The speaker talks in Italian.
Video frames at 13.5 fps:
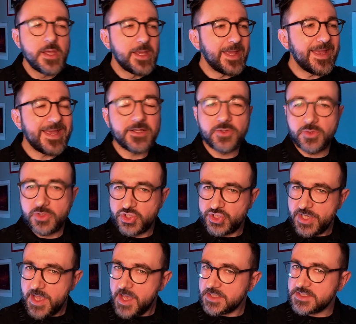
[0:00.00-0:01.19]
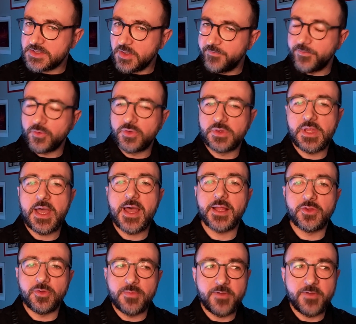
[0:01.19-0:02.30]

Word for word: È dolciastro e fruttato,